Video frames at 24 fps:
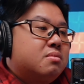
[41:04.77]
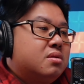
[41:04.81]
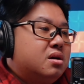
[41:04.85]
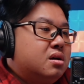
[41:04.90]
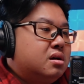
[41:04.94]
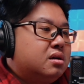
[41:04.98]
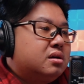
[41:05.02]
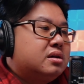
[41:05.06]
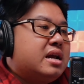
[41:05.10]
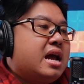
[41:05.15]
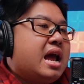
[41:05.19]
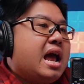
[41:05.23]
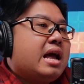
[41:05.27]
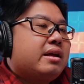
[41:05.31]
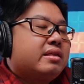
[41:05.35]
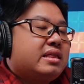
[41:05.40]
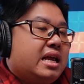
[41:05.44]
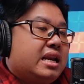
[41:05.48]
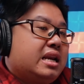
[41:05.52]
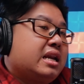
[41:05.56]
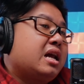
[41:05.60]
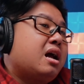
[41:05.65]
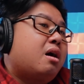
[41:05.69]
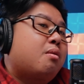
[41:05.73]
bước
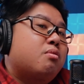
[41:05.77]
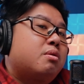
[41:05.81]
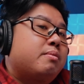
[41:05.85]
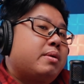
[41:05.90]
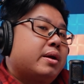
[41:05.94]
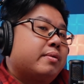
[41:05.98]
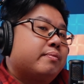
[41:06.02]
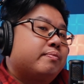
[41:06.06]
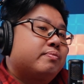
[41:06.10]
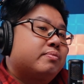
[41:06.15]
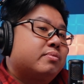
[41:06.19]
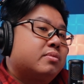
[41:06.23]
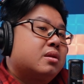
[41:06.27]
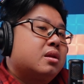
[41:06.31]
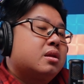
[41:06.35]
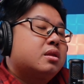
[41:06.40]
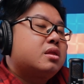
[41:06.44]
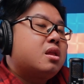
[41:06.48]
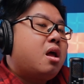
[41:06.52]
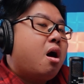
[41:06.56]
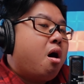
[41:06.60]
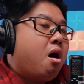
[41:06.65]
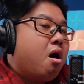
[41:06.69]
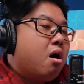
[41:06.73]
ra thành công các bạn
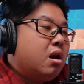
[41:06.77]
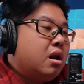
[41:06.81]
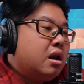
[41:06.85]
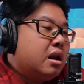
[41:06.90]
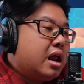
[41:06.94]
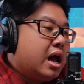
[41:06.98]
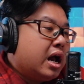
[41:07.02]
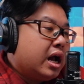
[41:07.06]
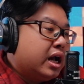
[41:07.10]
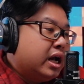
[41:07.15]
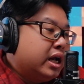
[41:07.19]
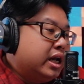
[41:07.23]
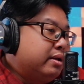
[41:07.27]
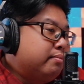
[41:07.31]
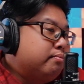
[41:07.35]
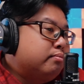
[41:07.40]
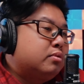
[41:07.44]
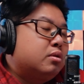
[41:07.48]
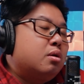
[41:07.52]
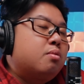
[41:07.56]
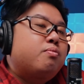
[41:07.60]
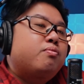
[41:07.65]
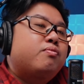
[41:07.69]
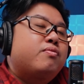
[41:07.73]
đó là
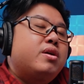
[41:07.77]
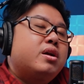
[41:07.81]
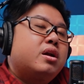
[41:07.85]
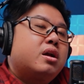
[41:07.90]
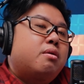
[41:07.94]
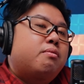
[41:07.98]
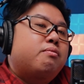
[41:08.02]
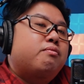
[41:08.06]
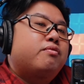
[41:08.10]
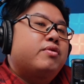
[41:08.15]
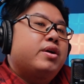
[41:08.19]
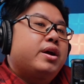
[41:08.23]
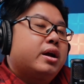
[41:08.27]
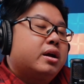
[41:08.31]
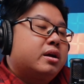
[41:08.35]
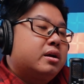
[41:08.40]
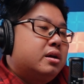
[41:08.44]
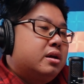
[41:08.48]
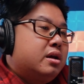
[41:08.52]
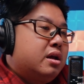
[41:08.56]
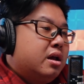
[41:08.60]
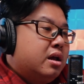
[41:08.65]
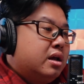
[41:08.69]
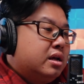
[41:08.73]
nghiêm túc với công
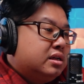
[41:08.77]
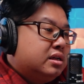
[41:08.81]
việc